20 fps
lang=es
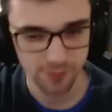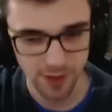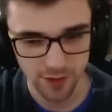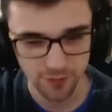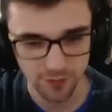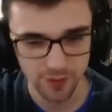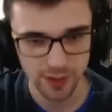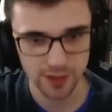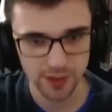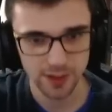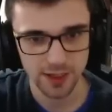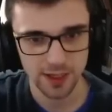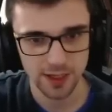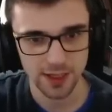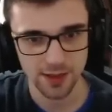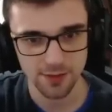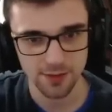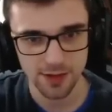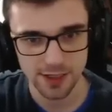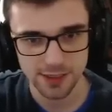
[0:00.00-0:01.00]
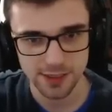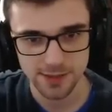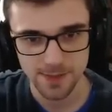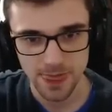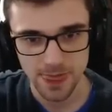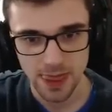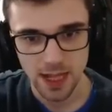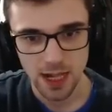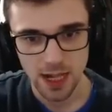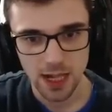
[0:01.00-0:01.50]
friend, ¿qué llevas?
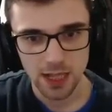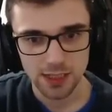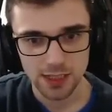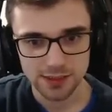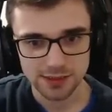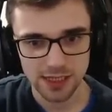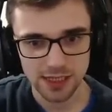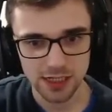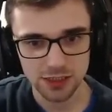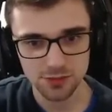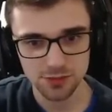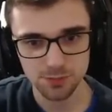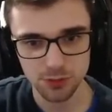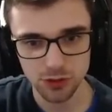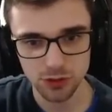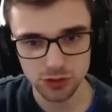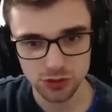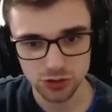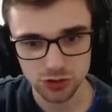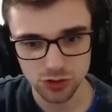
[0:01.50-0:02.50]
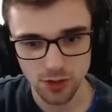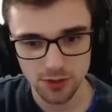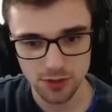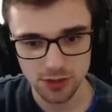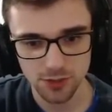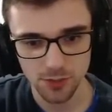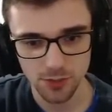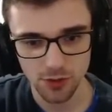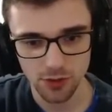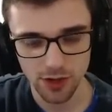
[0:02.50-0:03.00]
Sunspot,
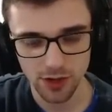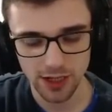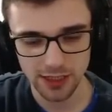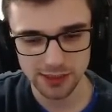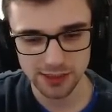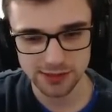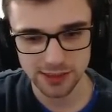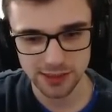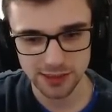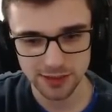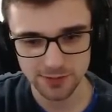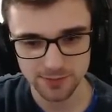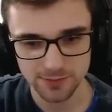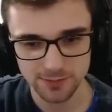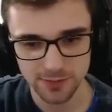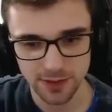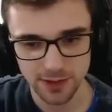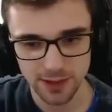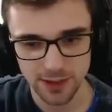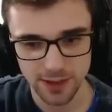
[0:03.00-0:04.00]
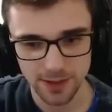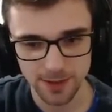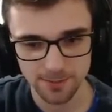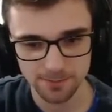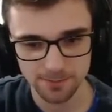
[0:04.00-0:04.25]
solamente se puede jugar una carta ahí. Eh,